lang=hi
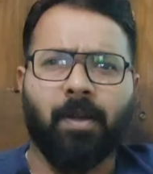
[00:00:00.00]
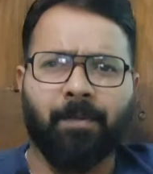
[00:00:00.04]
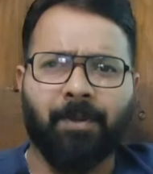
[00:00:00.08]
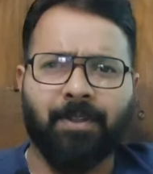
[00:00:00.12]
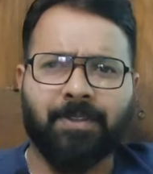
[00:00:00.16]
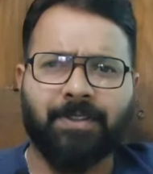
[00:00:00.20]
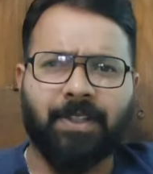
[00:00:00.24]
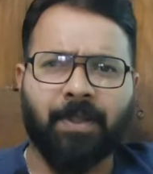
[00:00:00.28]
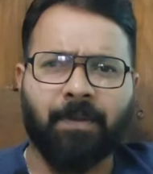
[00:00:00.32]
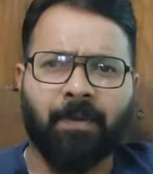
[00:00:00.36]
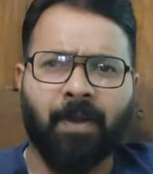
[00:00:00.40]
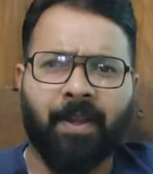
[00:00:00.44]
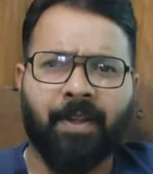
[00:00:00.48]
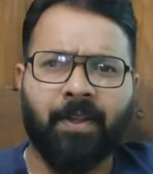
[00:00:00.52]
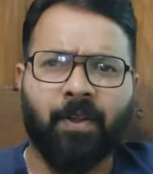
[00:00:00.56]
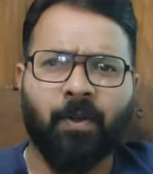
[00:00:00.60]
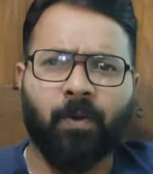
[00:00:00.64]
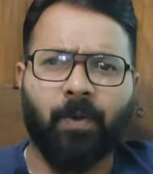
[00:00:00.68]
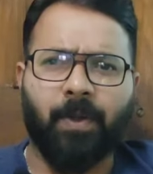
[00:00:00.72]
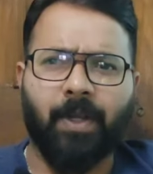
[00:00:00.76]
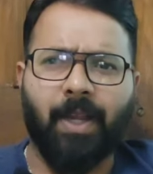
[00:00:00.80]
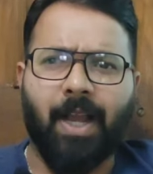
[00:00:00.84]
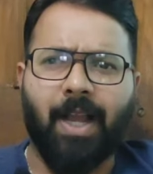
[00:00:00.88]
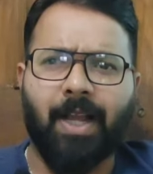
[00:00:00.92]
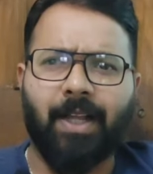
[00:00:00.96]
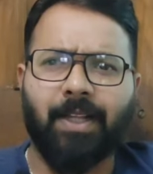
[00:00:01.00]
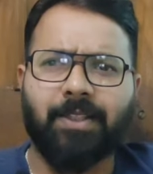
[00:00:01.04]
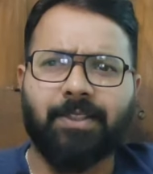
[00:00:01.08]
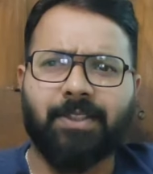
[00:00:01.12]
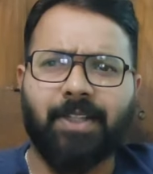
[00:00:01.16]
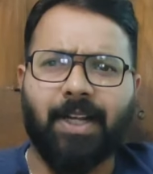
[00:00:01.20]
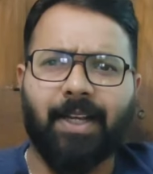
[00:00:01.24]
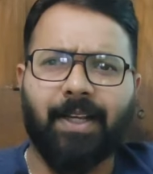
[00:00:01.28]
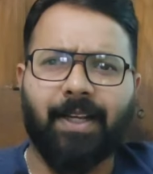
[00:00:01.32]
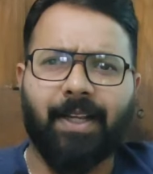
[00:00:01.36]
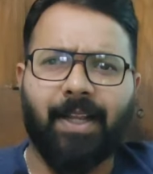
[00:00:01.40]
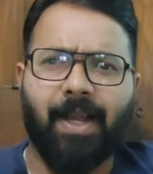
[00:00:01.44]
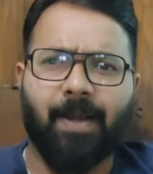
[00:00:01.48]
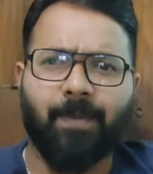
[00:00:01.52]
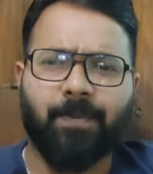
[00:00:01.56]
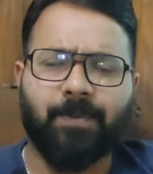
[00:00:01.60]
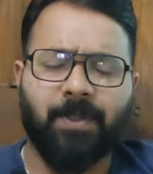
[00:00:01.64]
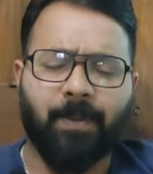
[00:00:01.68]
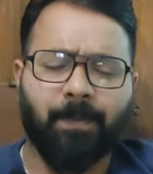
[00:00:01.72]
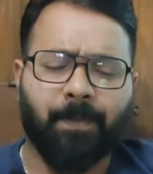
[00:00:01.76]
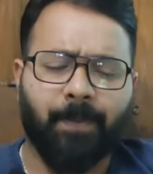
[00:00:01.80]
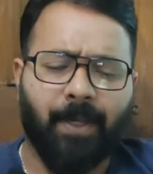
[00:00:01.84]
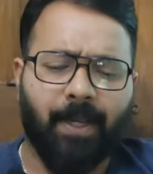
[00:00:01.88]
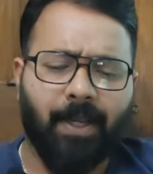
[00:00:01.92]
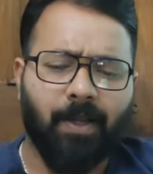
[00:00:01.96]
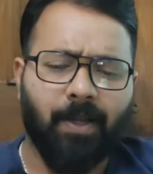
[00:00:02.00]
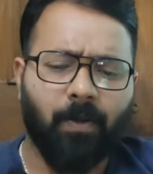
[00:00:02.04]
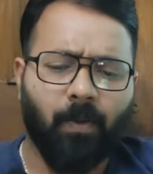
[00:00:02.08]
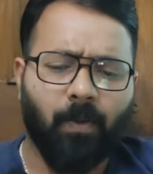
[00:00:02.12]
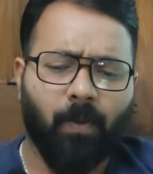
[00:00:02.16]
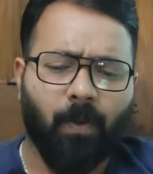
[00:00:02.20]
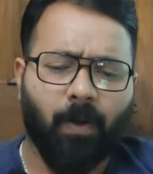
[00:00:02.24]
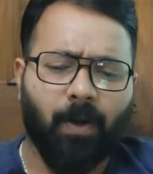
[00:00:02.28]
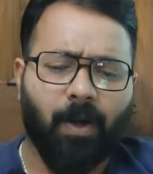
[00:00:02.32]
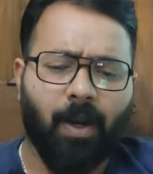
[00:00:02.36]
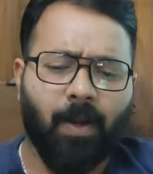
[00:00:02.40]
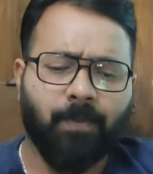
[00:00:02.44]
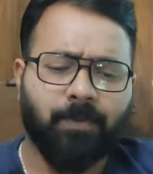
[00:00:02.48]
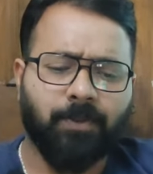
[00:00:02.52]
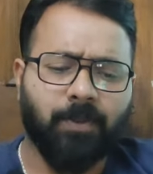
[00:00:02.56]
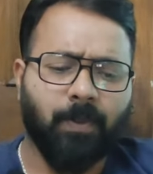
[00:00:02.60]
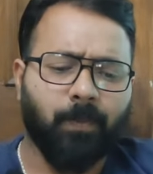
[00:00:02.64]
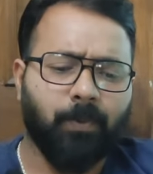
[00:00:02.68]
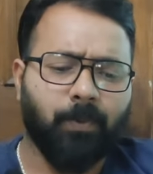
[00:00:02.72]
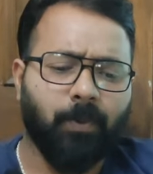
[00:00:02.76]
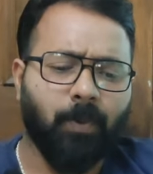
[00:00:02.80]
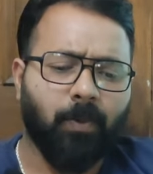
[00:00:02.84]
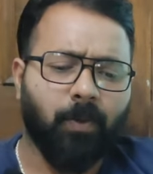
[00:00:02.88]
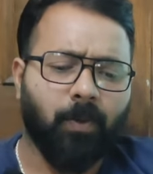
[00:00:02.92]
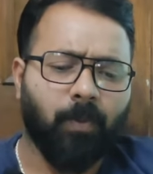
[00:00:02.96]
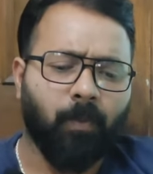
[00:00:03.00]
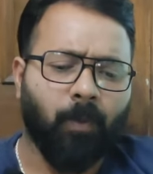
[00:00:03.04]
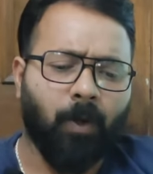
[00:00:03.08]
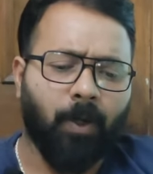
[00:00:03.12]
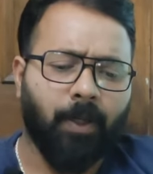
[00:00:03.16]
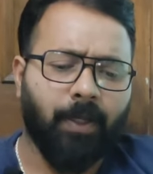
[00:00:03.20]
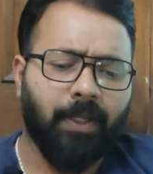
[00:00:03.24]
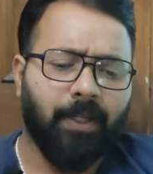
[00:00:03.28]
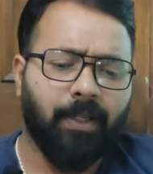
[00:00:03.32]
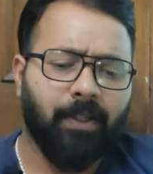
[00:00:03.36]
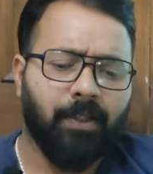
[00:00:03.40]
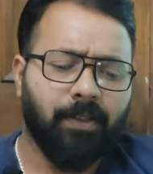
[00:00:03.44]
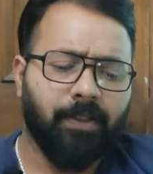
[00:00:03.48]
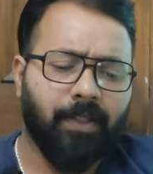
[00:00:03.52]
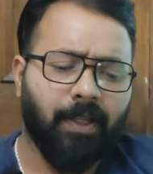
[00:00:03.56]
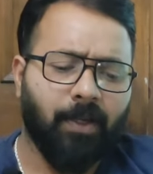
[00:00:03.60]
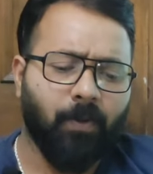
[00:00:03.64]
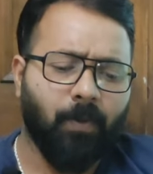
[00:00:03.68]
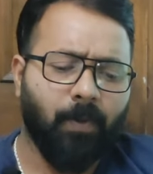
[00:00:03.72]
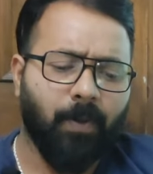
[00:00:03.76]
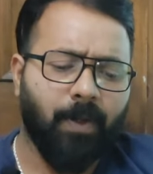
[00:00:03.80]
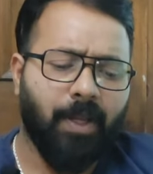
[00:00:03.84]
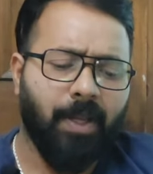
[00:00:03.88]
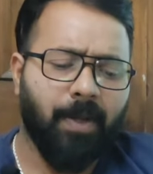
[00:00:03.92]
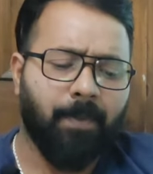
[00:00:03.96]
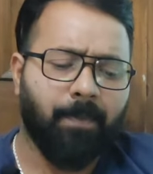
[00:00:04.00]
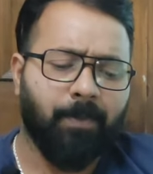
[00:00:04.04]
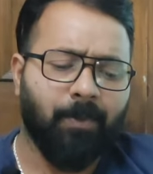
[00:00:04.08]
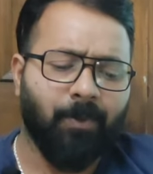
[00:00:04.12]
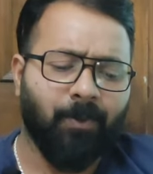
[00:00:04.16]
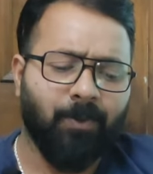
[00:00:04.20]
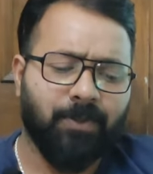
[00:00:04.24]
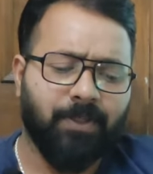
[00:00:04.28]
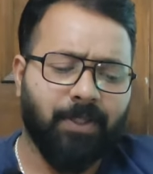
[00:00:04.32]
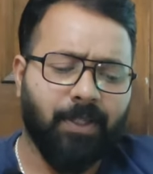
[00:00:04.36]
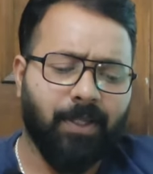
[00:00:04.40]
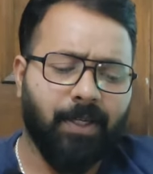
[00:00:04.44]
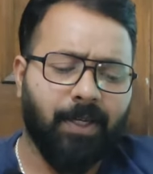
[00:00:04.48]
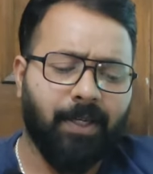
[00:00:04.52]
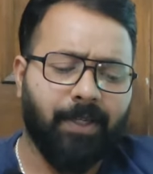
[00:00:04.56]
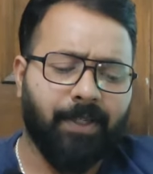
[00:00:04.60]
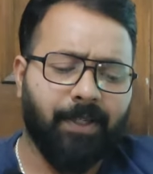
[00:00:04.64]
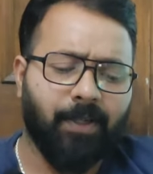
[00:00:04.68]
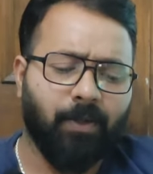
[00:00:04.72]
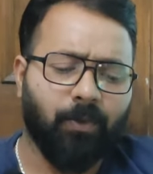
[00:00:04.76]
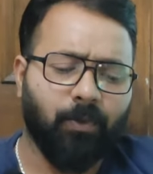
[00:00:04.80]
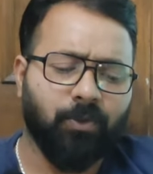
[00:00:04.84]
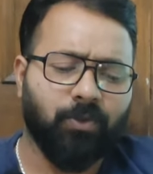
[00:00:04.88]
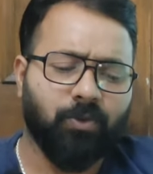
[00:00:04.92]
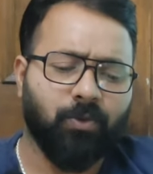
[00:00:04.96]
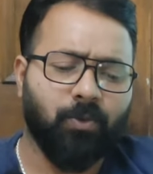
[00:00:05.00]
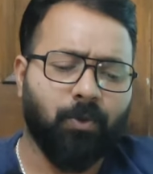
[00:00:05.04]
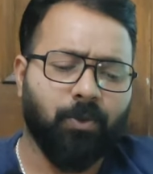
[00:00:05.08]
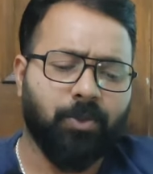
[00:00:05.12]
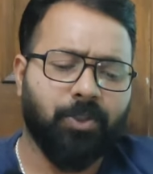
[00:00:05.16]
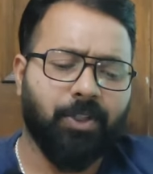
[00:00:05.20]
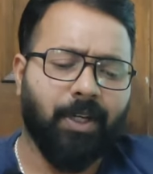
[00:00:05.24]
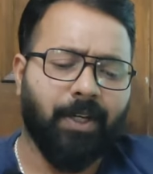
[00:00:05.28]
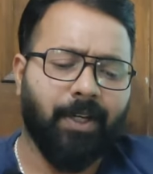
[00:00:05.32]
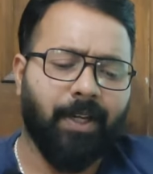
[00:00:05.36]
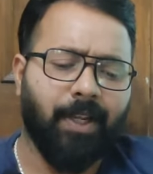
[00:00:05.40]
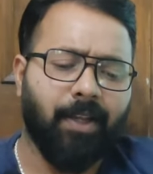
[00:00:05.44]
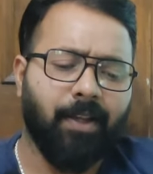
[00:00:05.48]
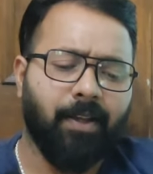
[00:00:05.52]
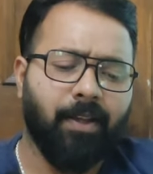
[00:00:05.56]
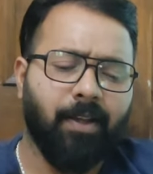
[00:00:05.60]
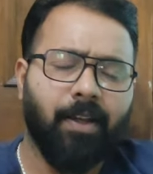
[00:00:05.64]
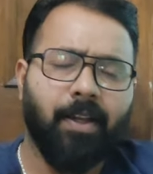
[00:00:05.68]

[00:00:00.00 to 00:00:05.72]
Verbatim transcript: नमस्ते भाइयों क्या हाल चाल है आप सबके और आप सबको गुड मॉर्निंग देखो एपीओ से रिलेटेड कुछ क्वेश्चन है